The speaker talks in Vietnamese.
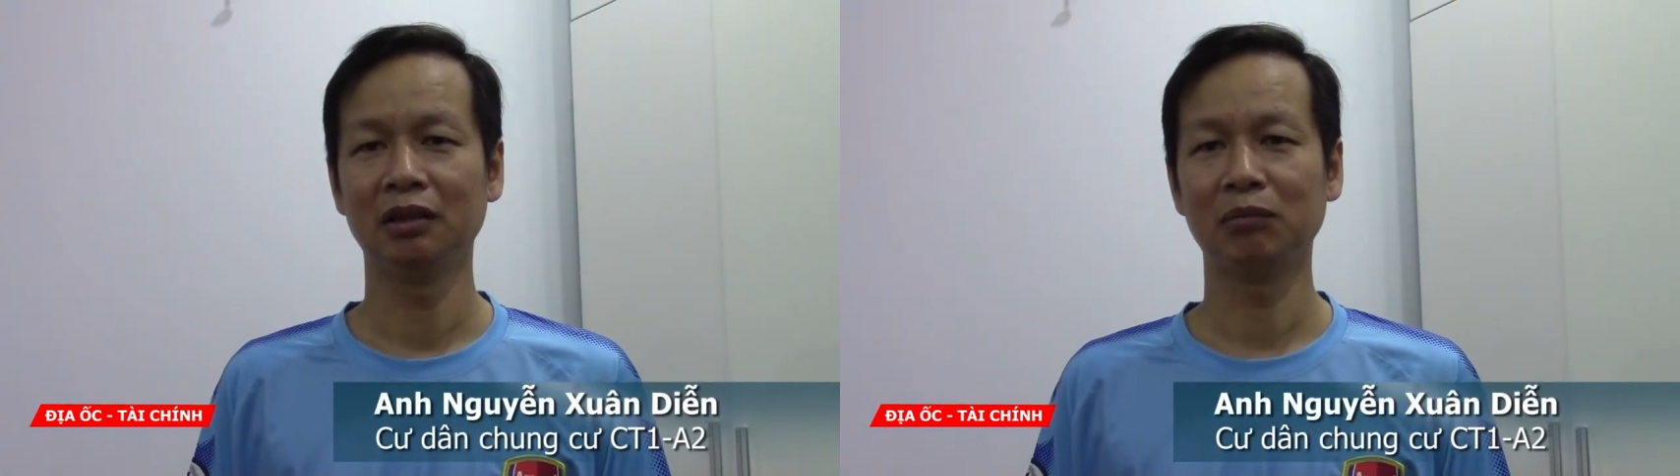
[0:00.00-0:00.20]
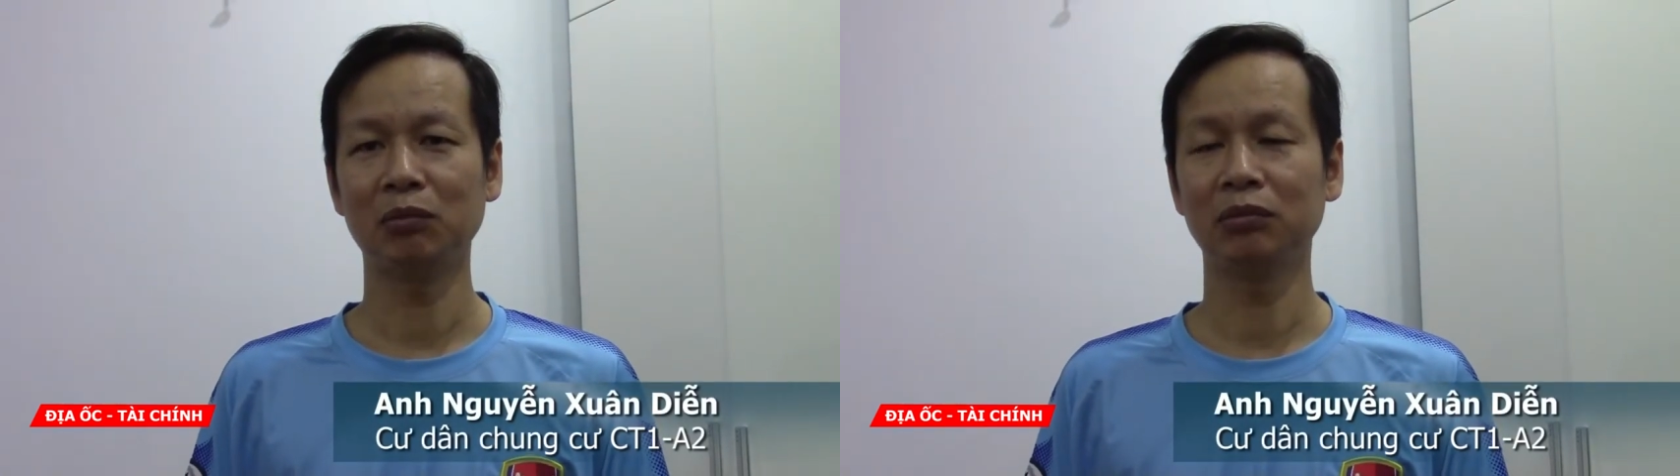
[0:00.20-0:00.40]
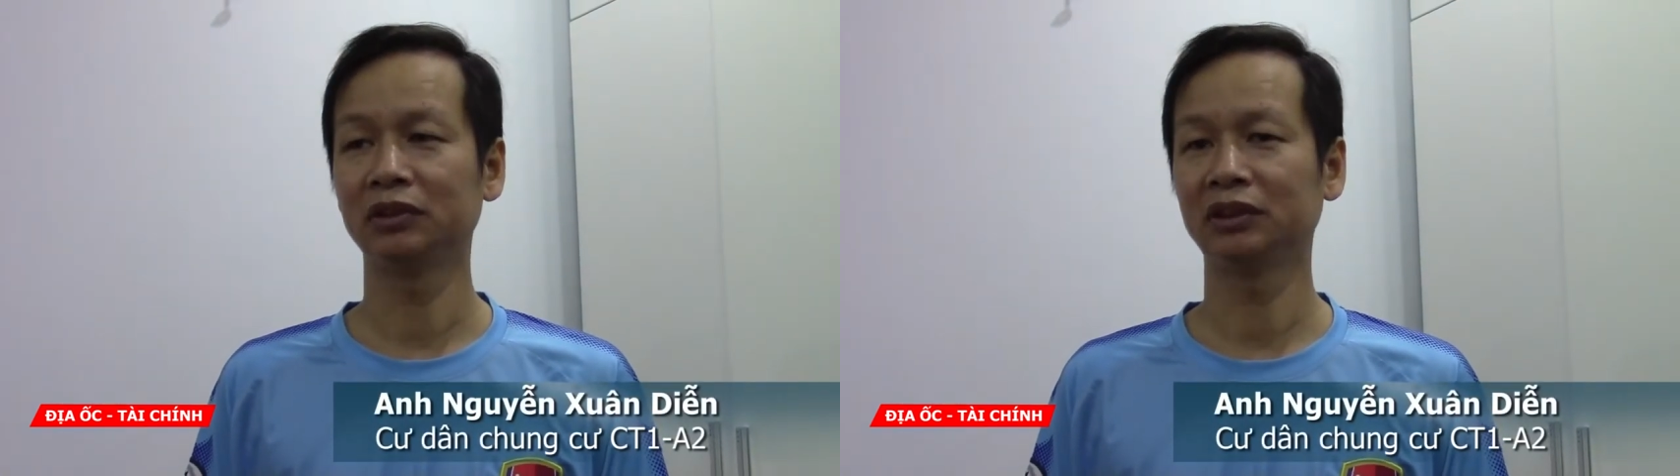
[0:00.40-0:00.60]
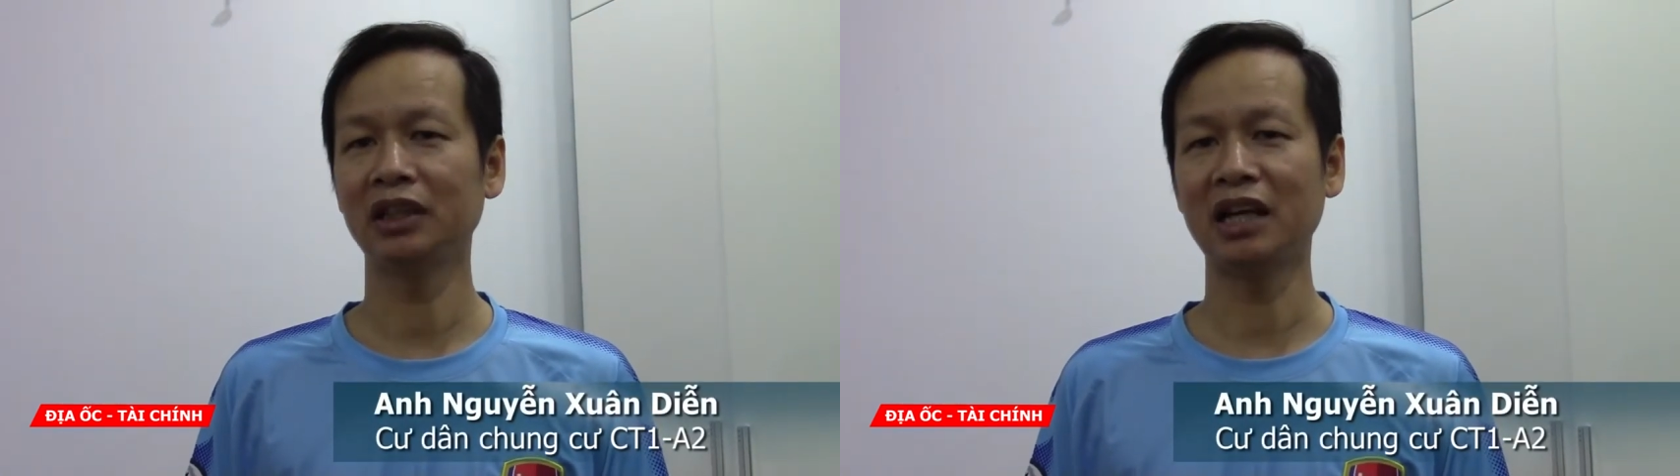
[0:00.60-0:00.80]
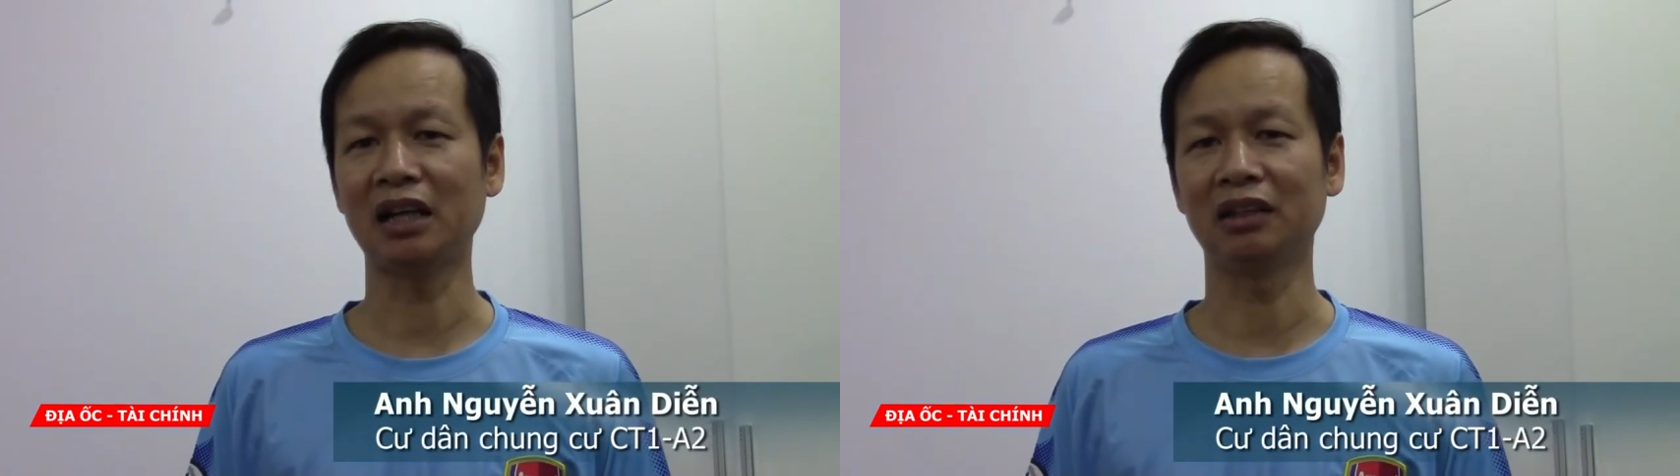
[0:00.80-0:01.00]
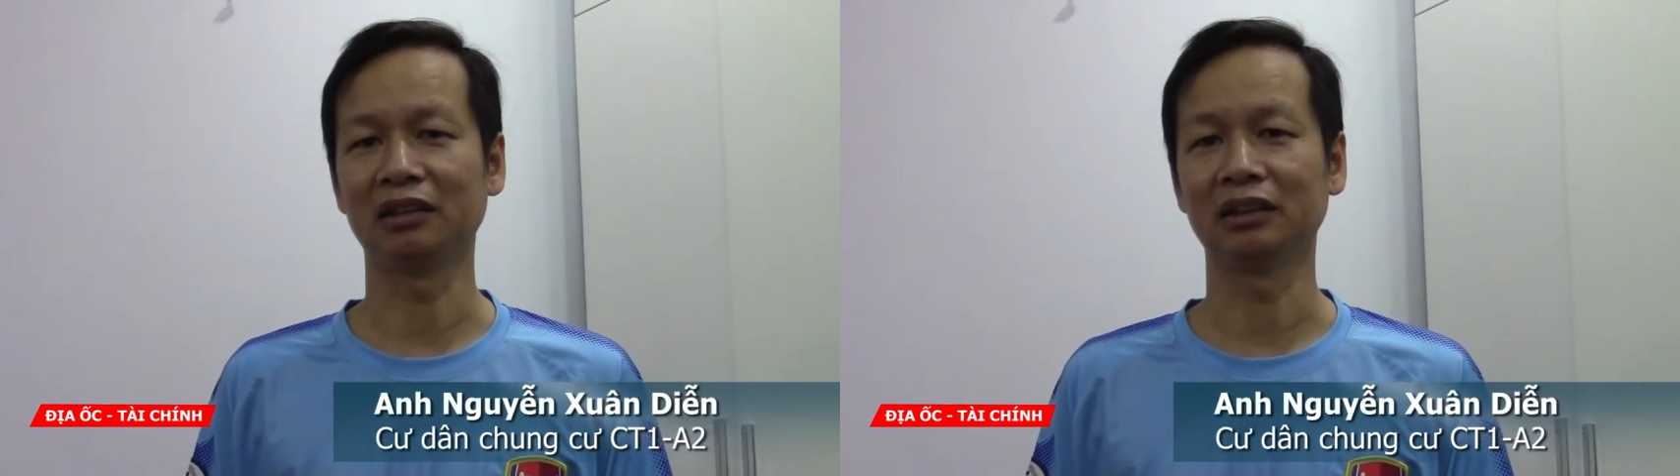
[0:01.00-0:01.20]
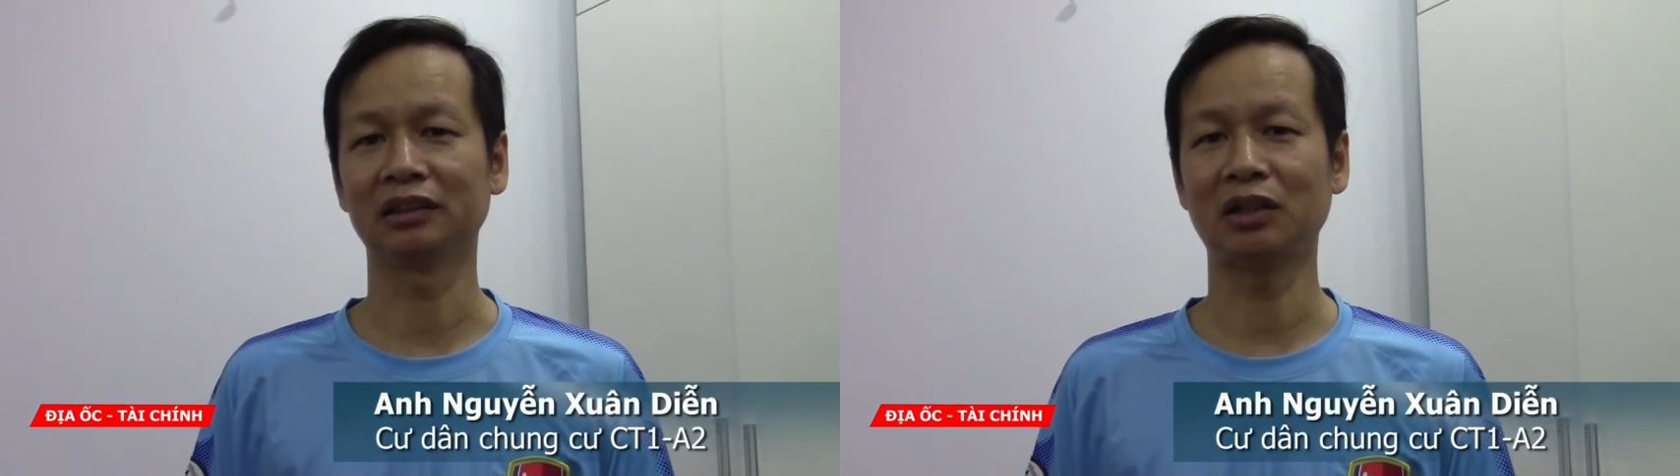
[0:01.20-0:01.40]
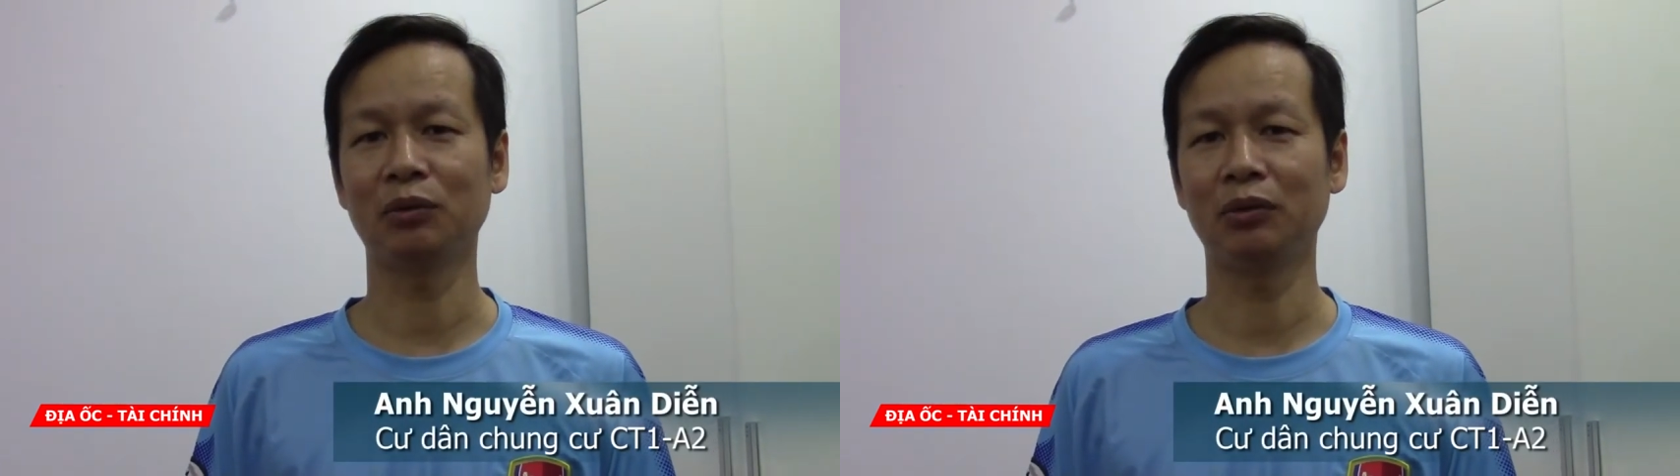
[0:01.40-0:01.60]
mốc rất nặng ở đằng
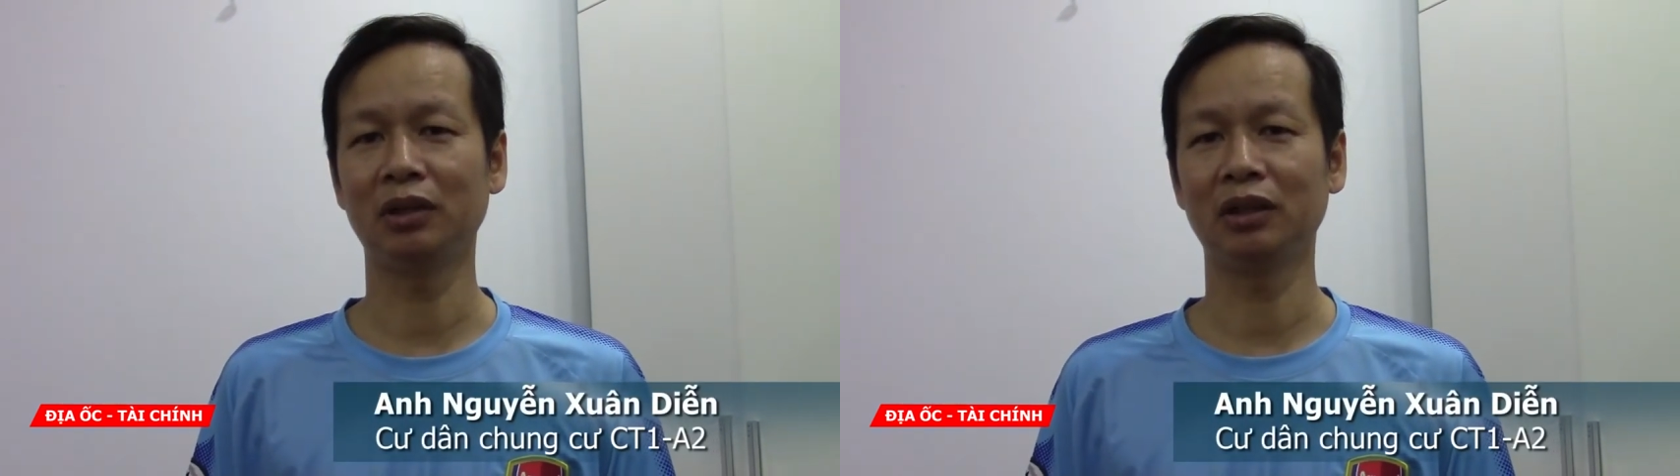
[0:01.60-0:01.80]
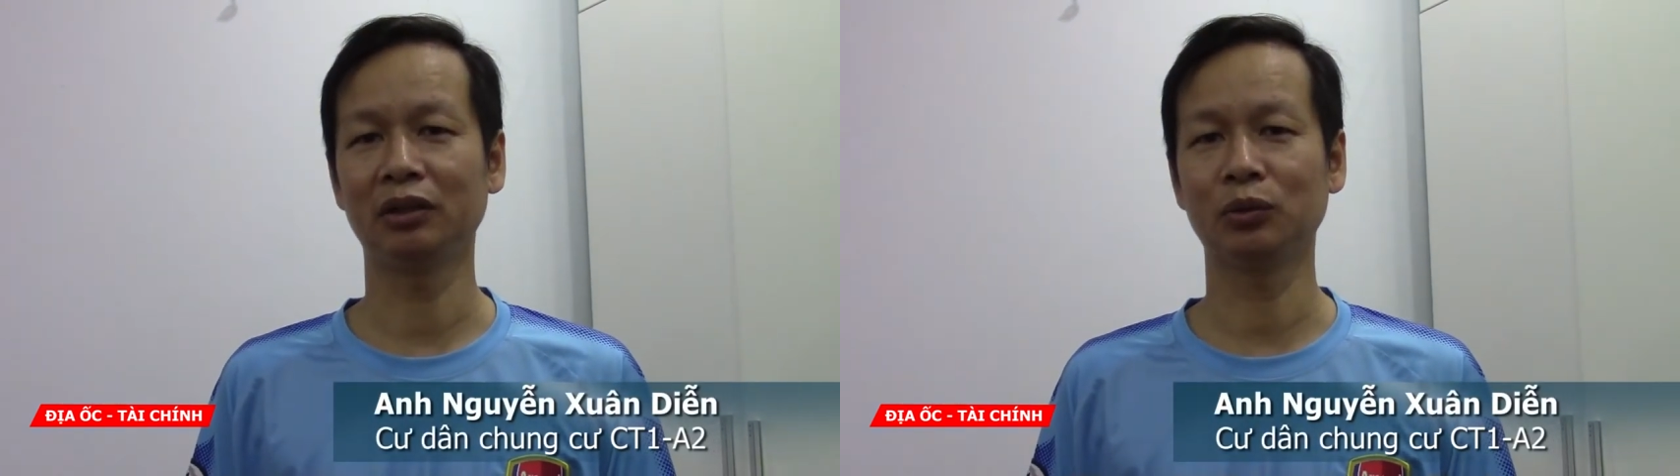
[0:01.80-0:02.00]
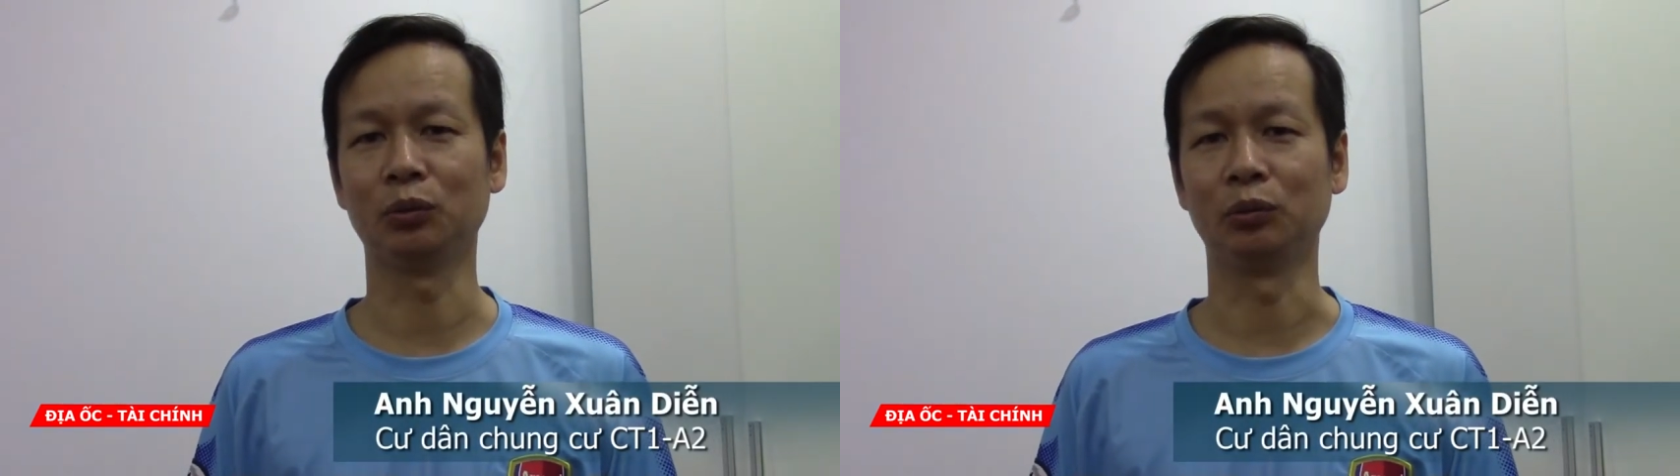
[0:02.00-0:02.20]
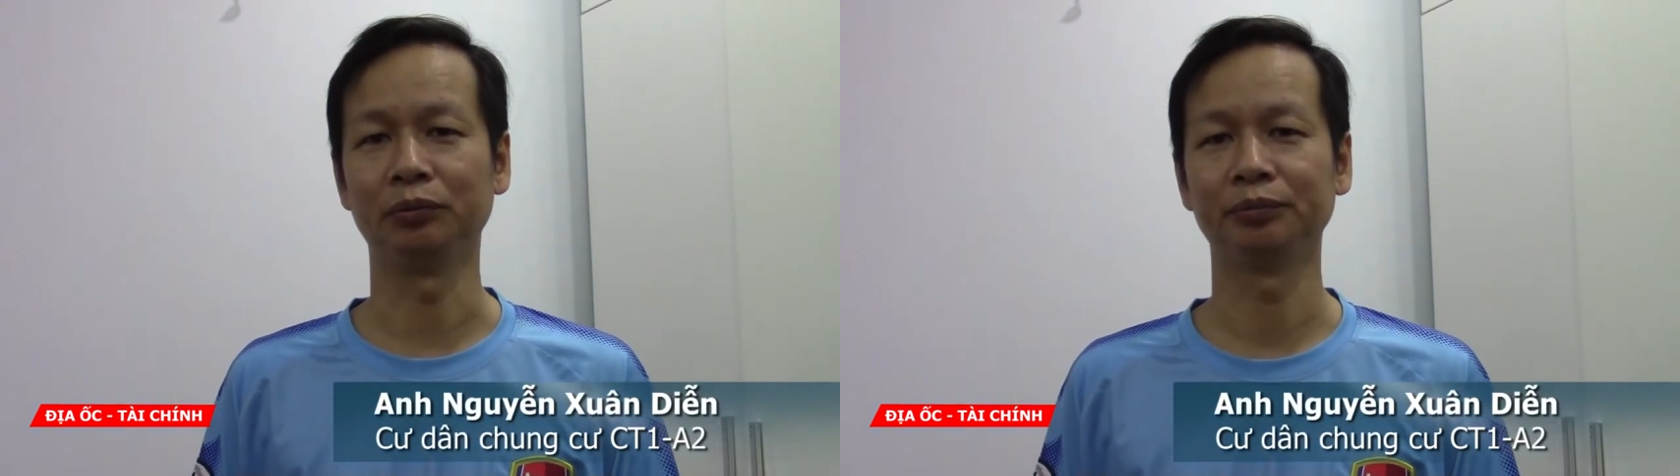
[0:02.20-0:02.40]
sau ờ, tủ.